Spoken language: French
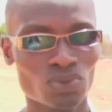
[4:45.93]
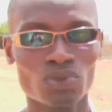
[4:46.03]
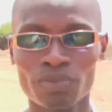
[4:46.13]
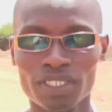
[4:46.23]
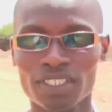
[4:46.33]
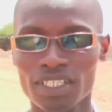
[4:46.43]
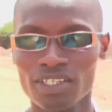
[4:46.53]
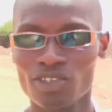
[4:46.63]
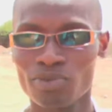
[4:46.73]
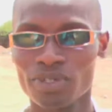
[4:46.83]
Ces
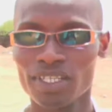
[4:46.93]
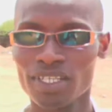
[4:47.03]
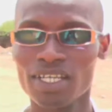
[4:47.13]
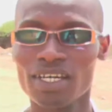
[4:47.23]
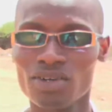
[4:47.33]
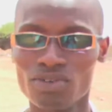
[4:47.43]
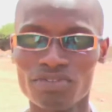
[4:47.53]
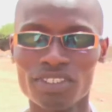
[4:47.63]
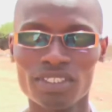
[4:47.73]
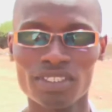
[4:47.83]
habitants prient seulement
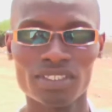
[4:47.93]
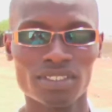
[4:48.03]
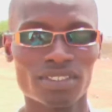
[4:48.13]
que la